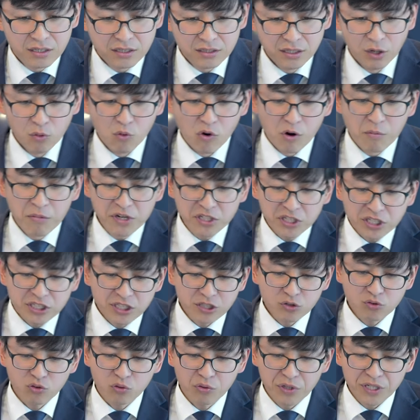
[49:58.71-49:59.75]
那我们这
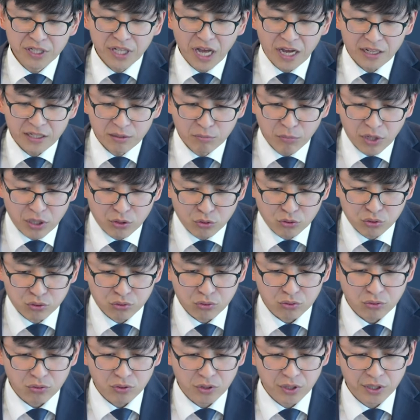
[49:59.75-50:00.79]
些作为他的门
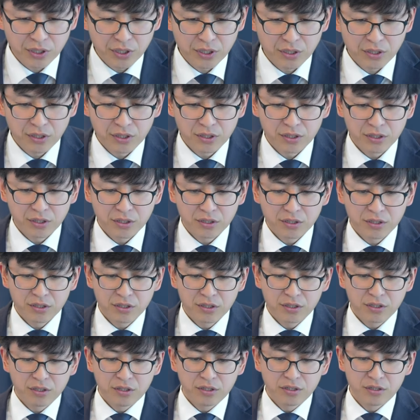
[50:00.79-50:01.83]
徒，
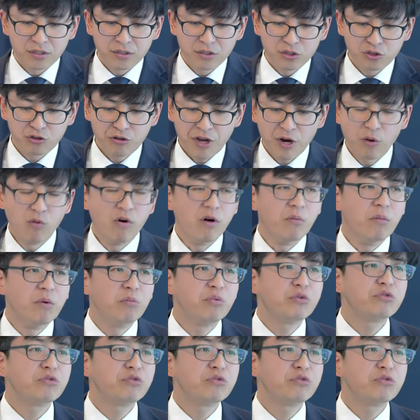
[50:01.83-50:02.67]
虽然我们